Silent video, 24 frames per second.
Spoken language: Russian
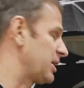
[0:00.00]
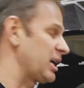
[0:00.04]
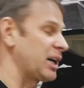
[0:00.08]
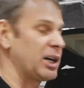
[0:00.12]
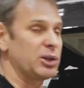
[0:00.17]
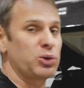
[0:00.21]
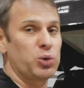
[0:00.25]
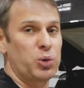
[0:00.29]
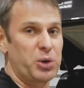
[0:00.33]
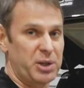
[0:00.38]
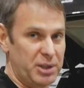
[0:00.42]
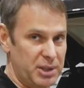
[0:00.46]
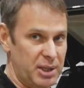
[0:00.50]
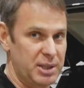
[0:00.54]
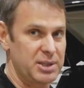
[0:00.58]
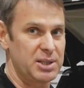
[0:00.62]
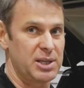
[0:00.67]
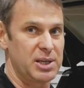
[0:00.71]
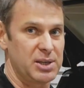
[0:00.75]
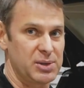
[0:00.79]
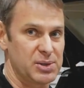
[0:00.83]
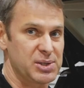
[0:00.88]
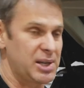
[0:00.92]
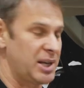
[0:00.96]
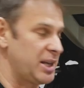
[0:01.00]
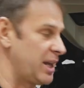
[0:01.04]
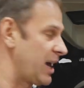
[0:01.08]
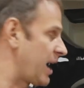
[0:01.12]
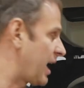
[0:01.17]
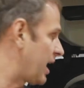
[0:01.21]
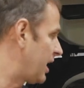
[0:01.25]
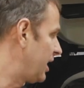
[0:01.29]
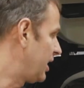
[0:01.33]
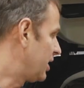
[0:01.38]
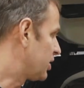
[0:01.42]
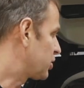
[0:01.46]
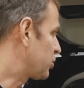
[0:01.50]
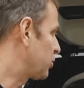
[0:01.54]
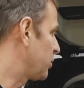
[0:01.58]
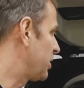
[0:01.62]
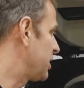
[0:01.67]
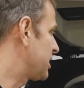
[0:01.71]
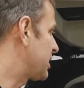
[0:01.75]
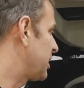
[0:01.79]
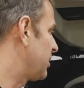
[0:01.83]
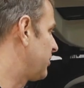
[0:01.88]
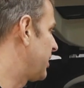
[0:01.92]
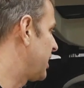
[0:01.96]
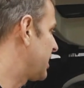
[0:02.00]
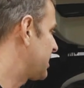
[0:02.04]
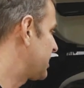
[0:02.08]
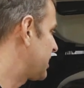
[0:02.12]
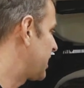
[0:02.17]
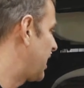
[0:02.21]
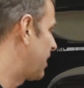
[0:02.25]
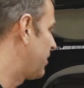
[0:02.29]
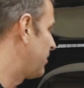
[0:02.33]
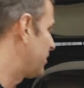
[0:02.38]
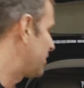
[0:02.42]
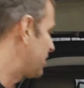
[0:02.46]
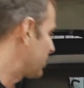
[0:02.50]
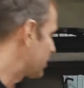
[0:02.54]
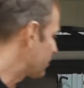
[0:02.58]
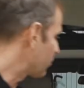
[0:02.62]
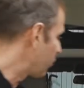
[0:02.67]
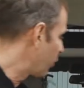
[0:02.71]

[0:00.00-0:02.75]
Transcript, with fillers: на которой надеялся я, что если вы оставите